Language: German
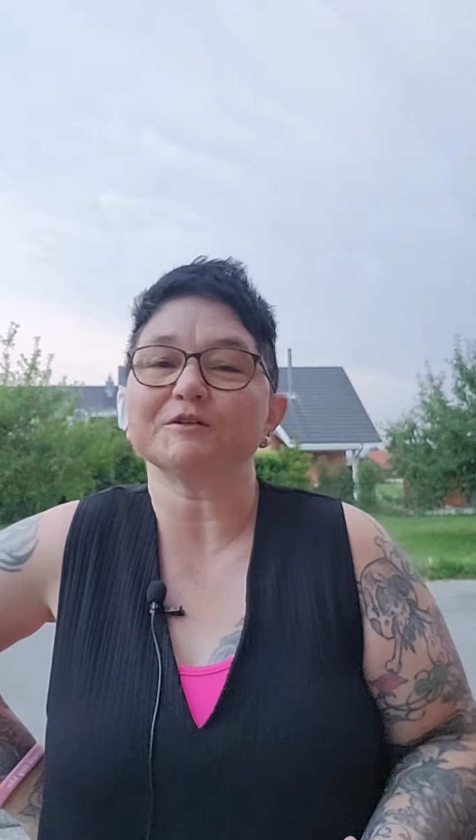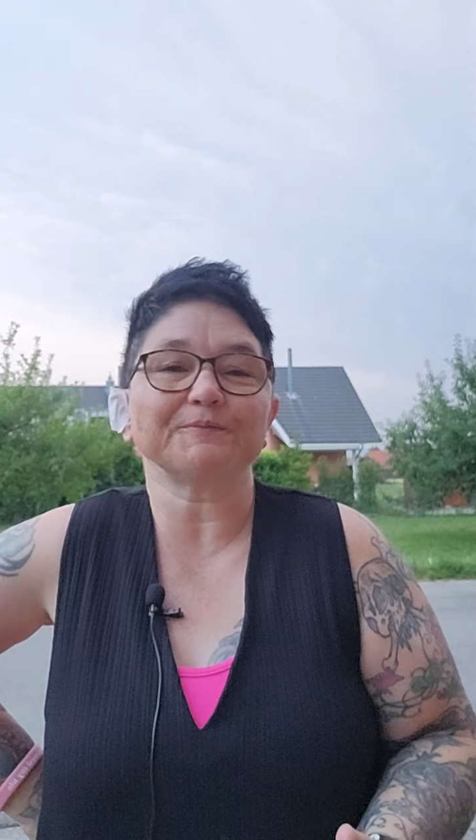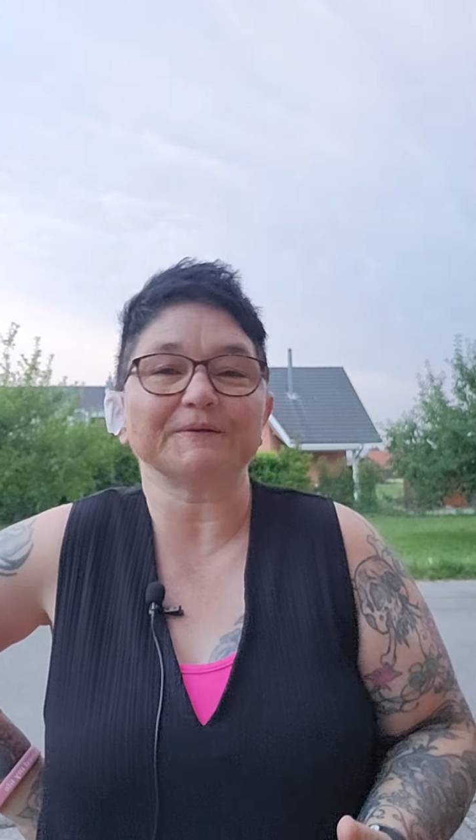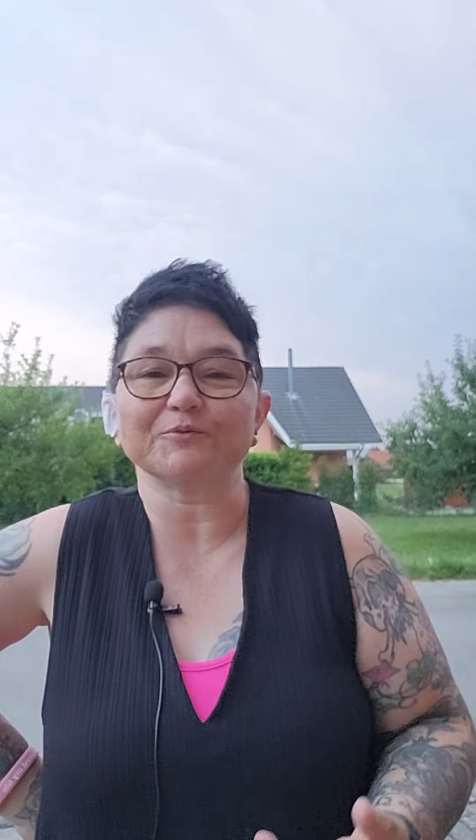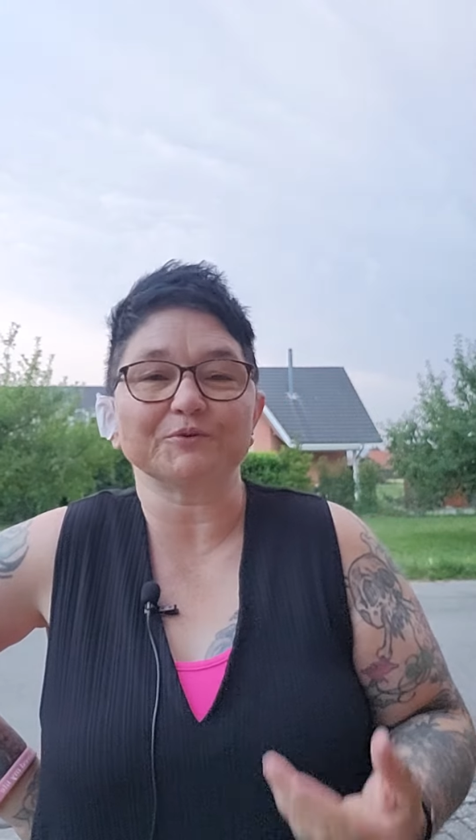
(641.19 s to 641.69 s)

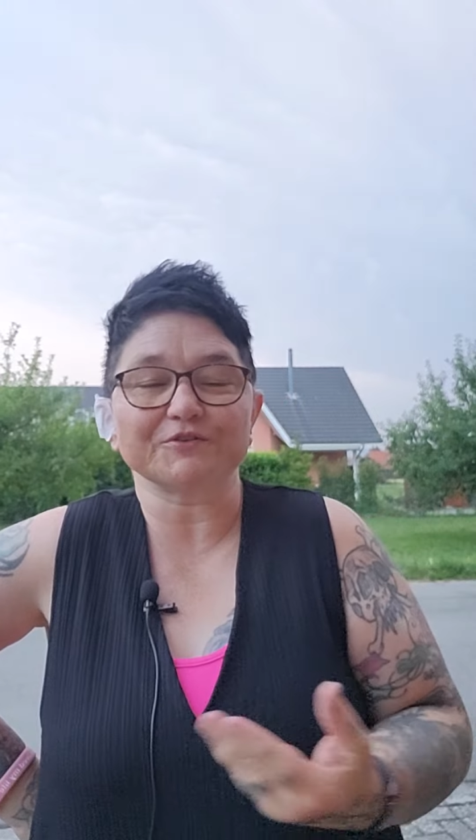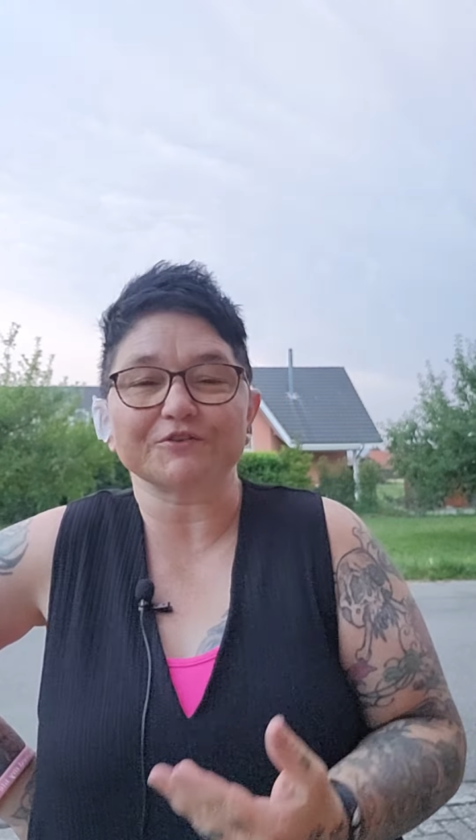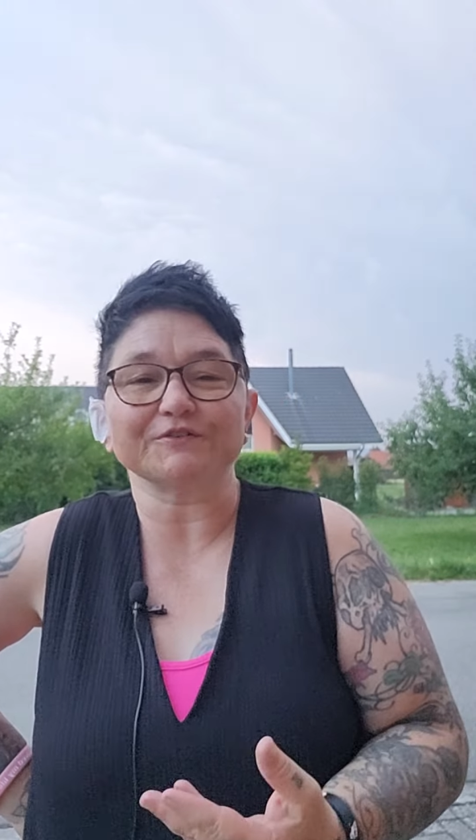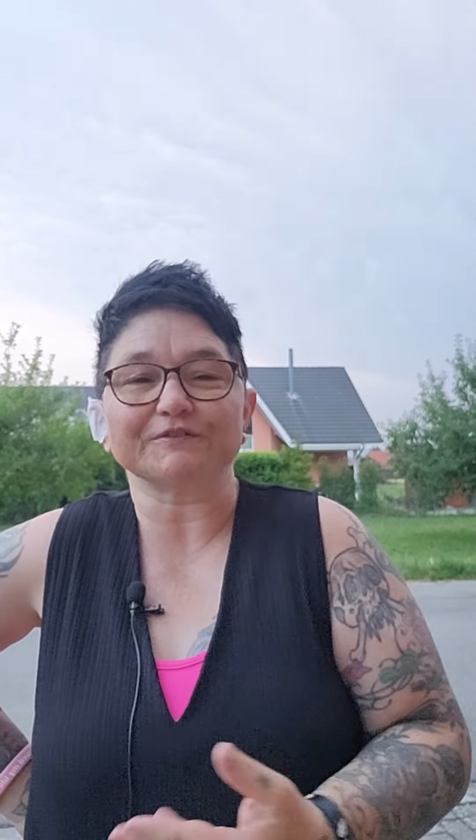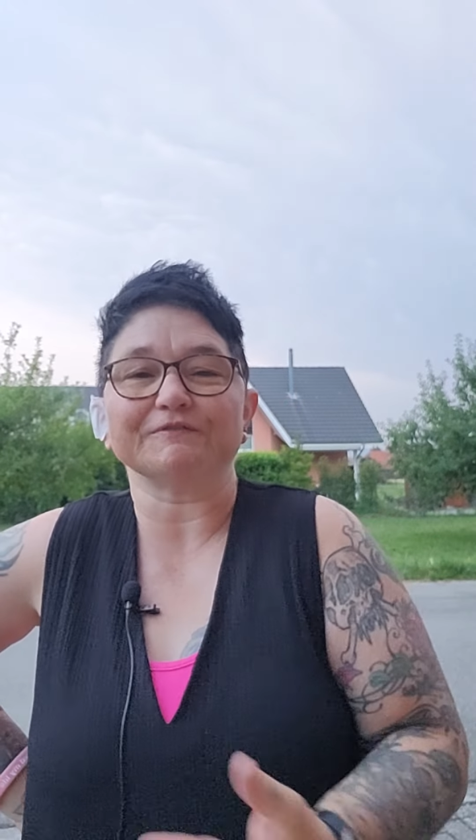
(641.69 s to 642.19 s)
Ich bin
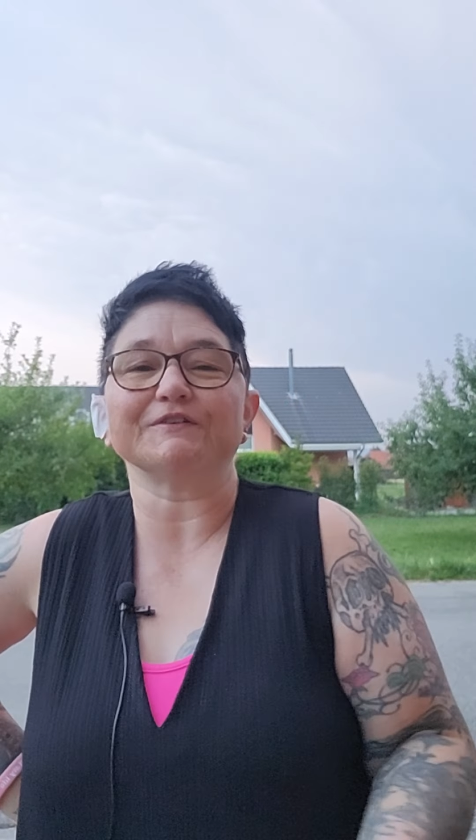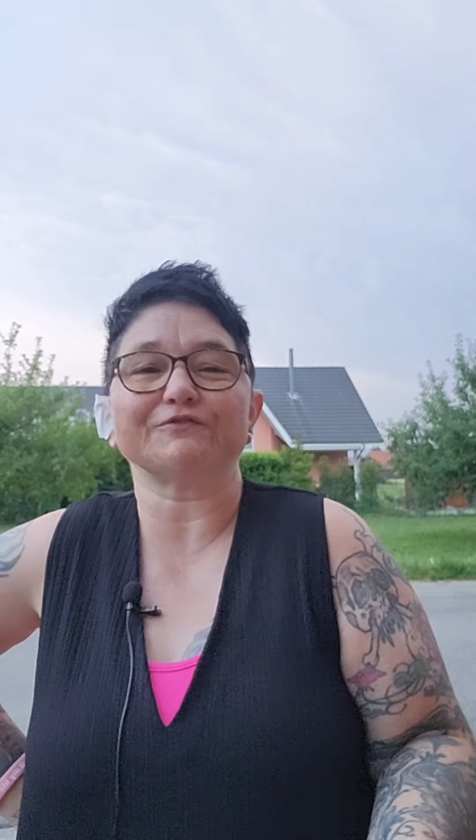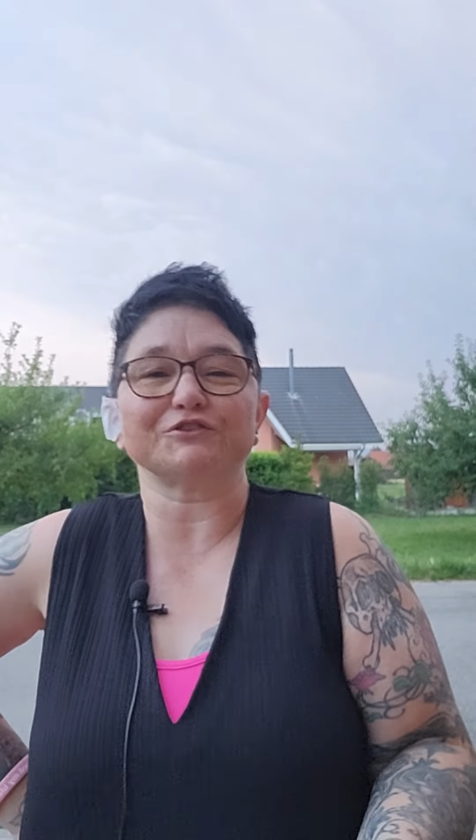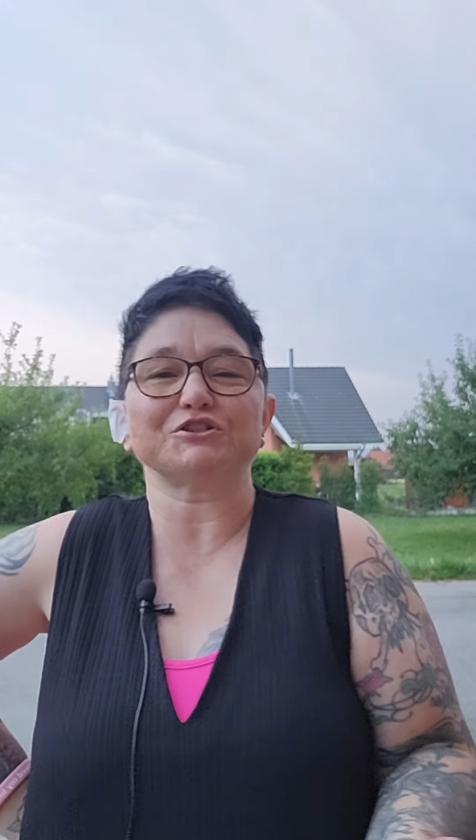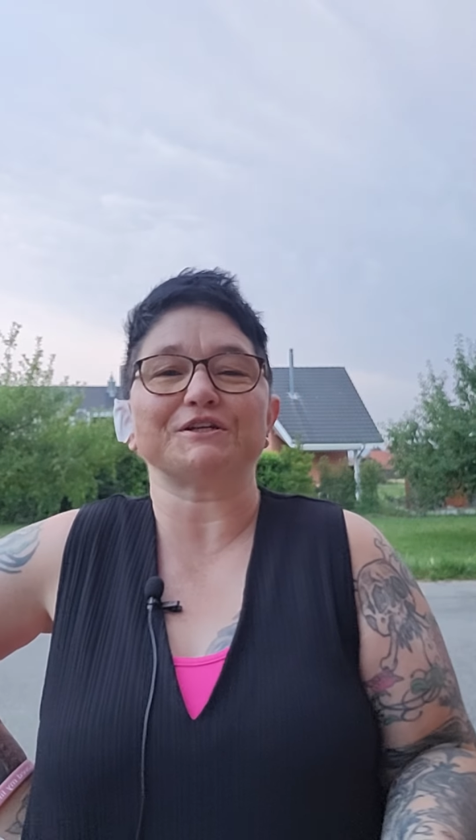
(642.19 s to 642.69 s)
überzeugt, wenn wir es
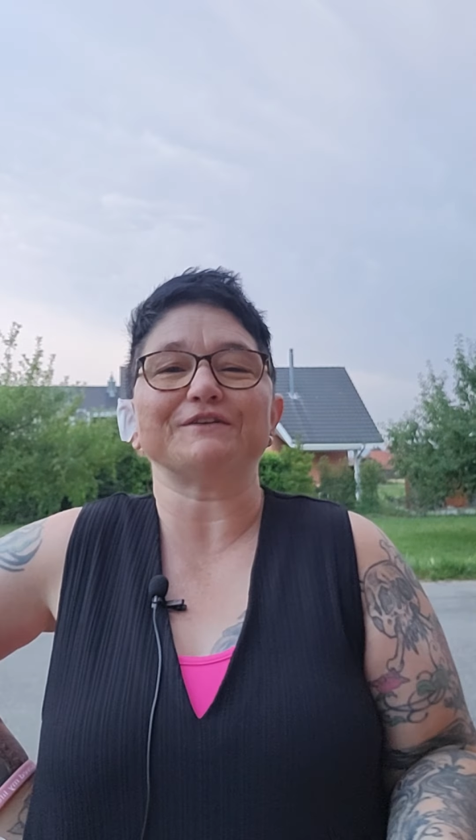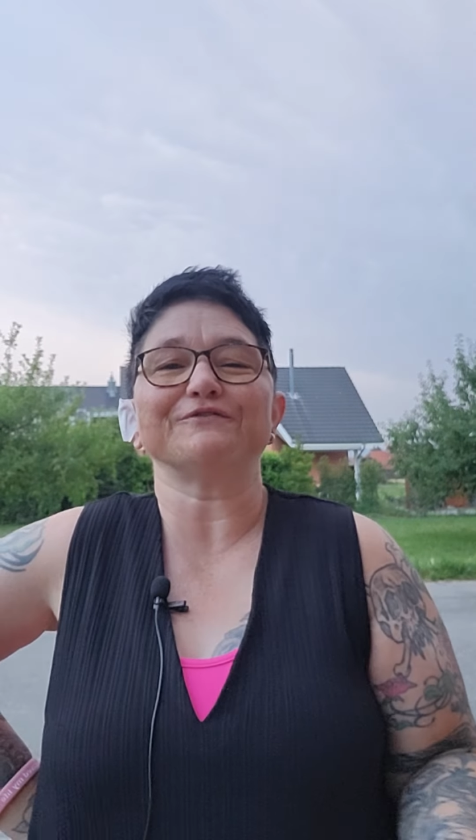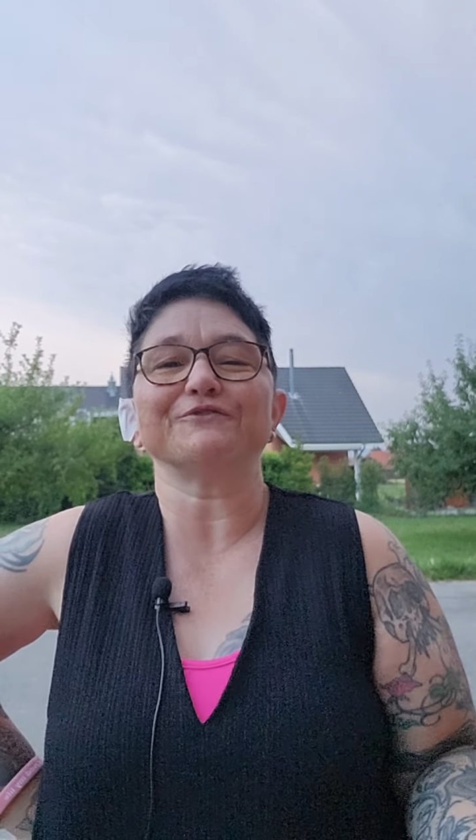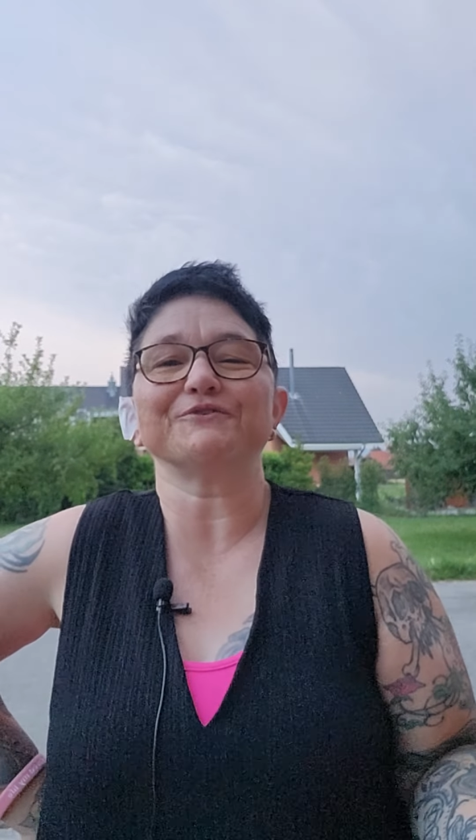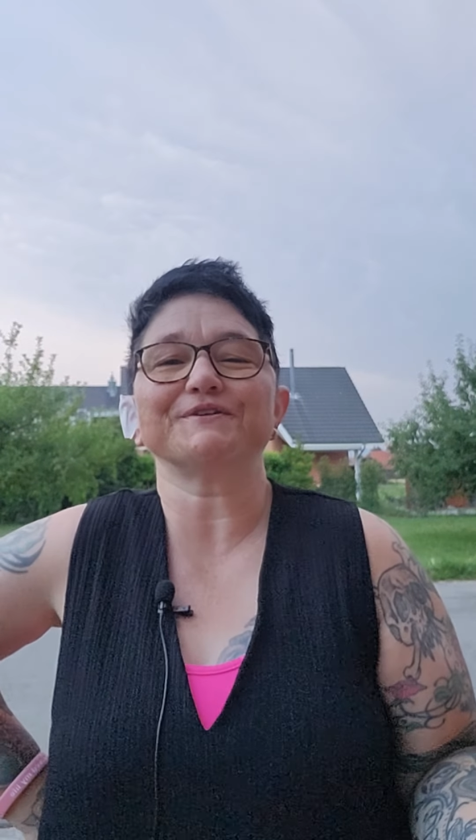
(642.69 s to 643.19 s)
verstehen
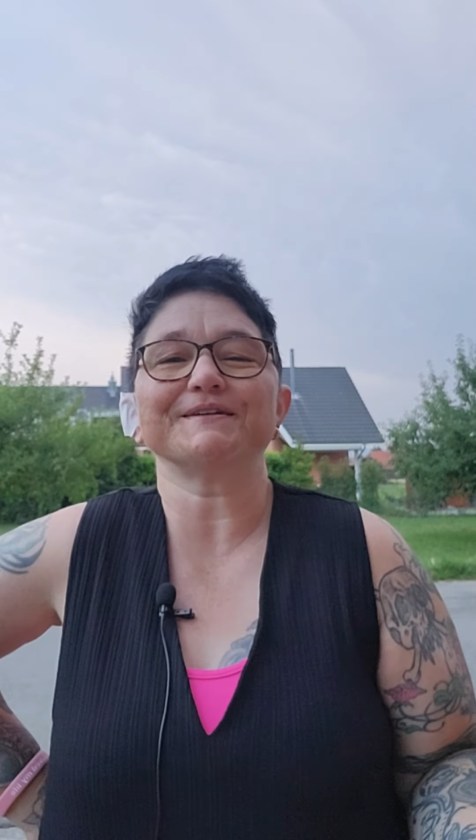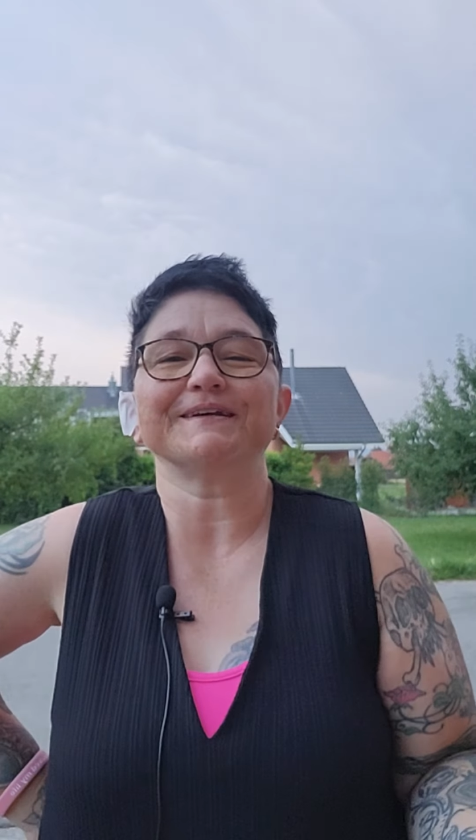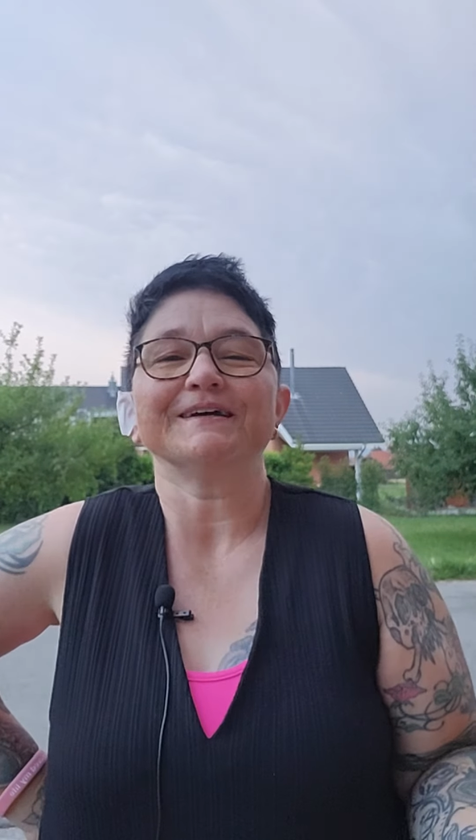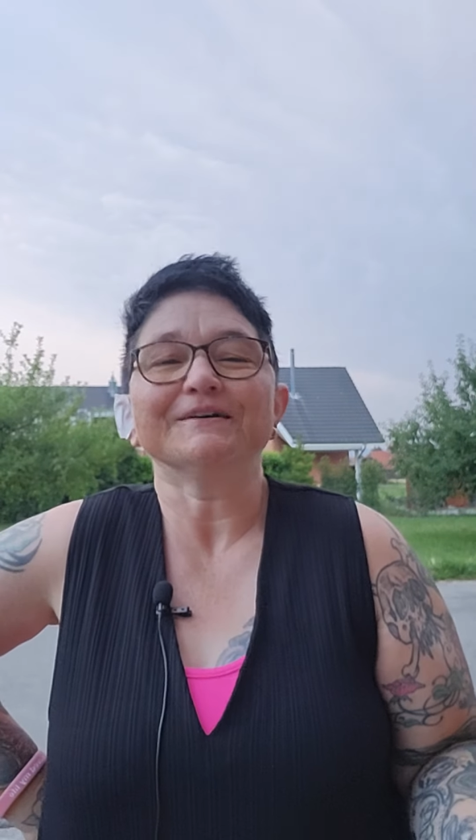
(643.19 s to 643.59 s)
würden,